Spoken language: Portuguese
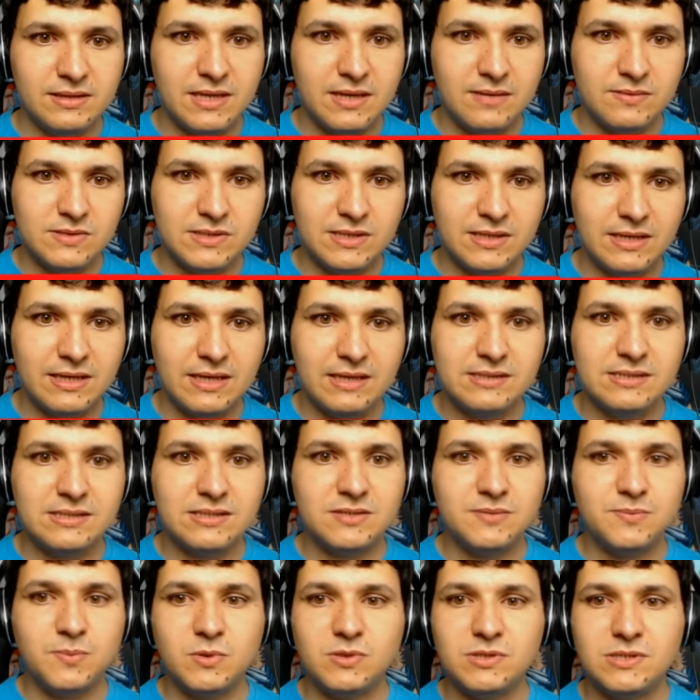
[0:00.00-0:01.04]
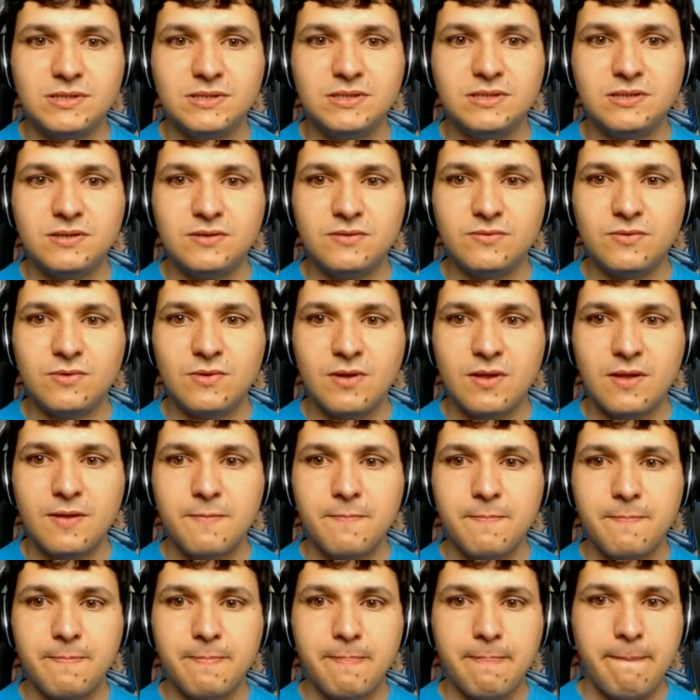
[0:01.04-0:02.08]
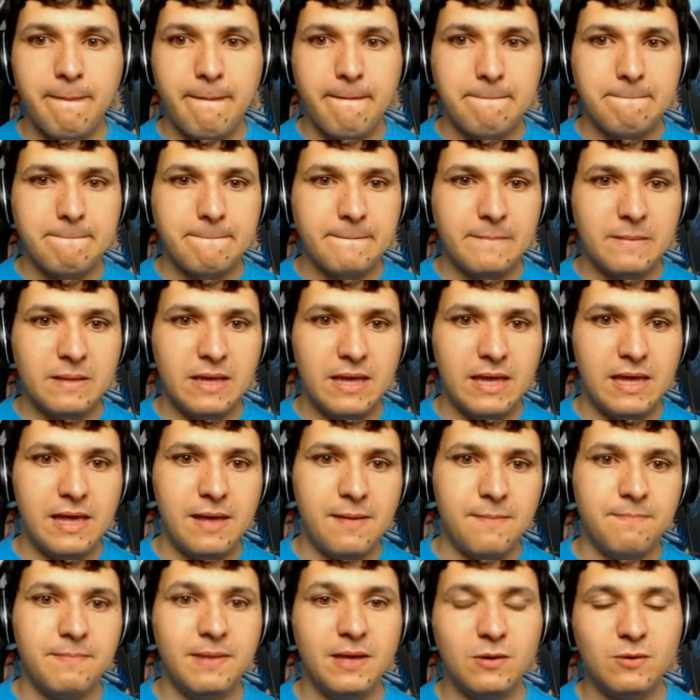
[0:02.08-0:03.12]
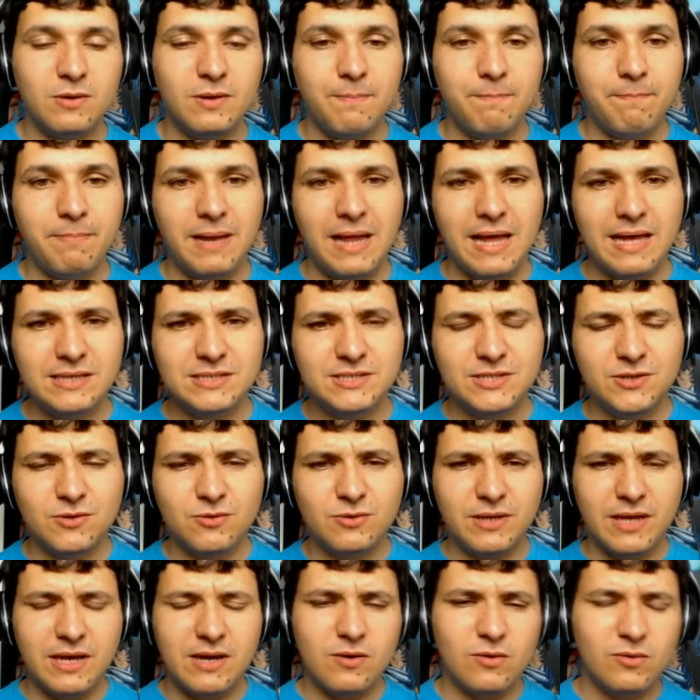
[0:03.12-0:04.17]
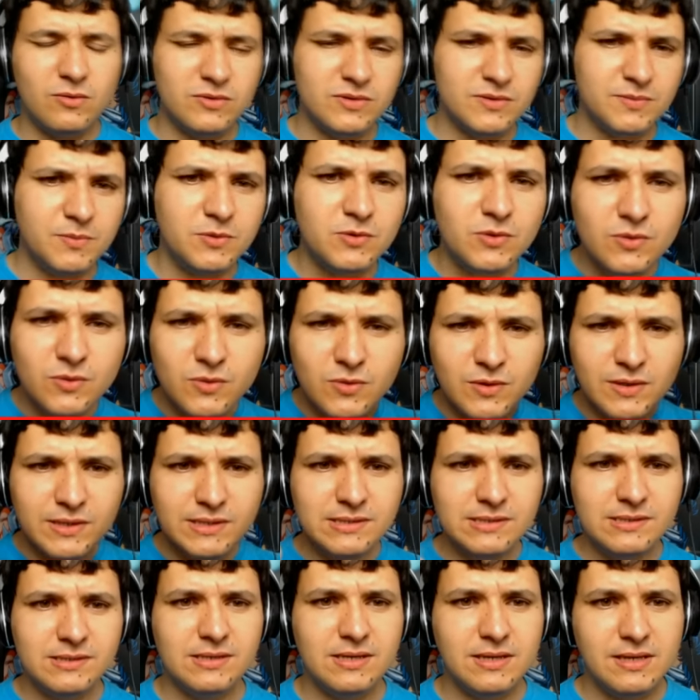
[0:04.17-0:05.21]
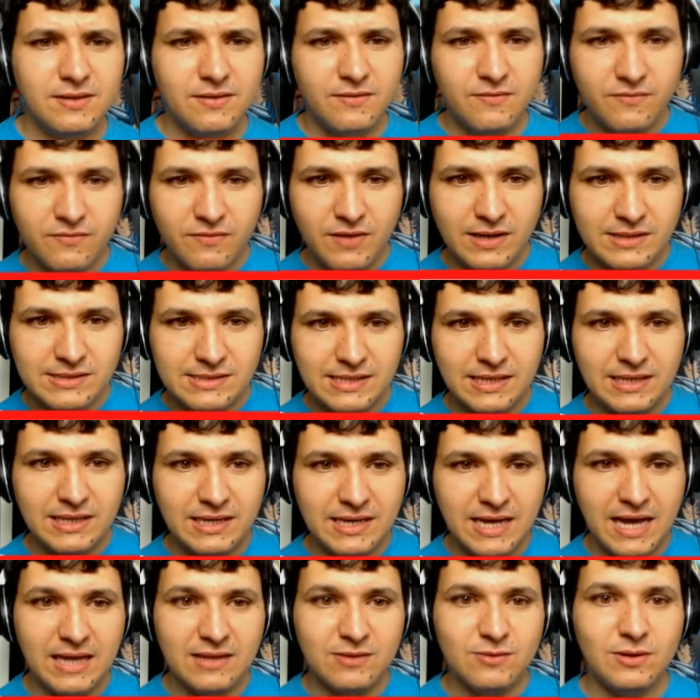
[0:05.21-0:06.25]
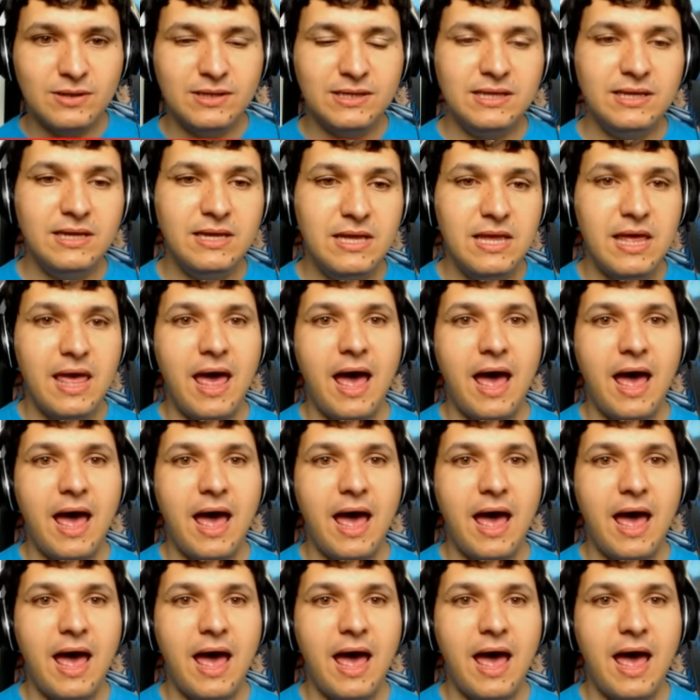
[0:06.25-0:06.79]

Temos aqui esse dispositivo que é meio que plástico, né, com os botões vai ser ligado ali.